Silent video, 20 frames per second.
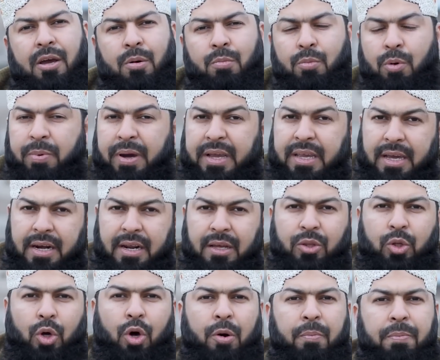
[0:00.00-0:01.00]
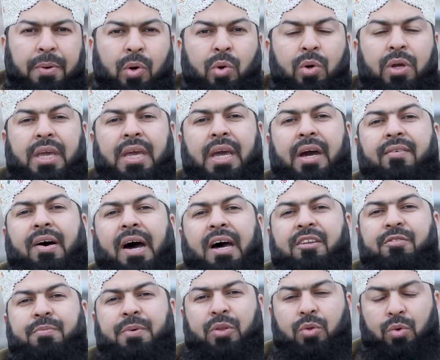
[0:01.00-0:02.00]
मुबैना तौर पे उनकी
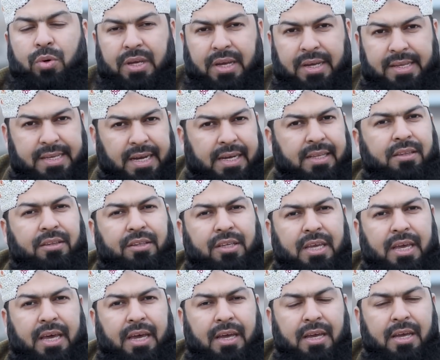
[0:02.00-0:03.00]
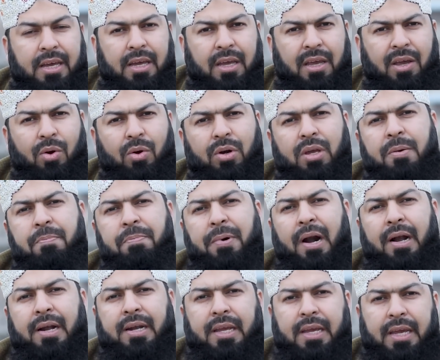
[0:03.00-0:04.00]
आवाज़ भी दुनिया जानती है कि उनकी
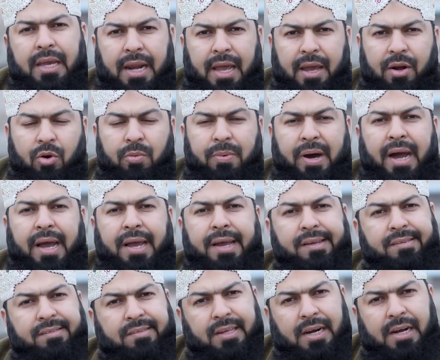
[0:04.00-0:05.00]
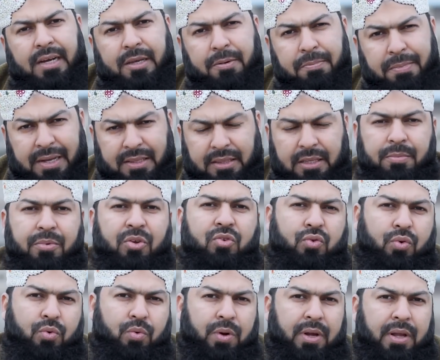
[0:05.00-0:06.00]
पार्टी की रहनुमा है इस तरह की बातें भी
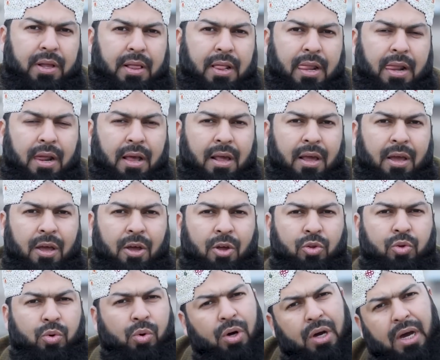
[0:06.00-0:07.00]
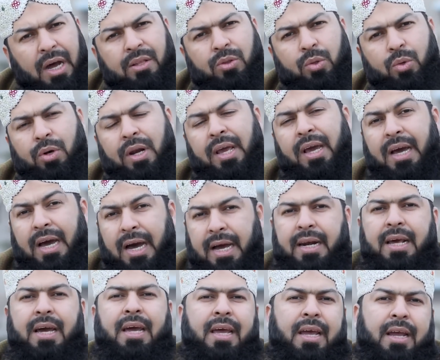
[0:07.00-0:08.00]
शुरू हैं तो वो ख़ातून
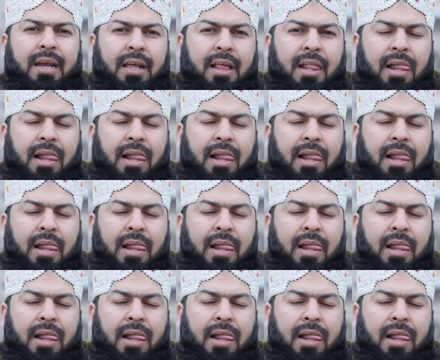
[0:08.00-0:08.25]
खाना है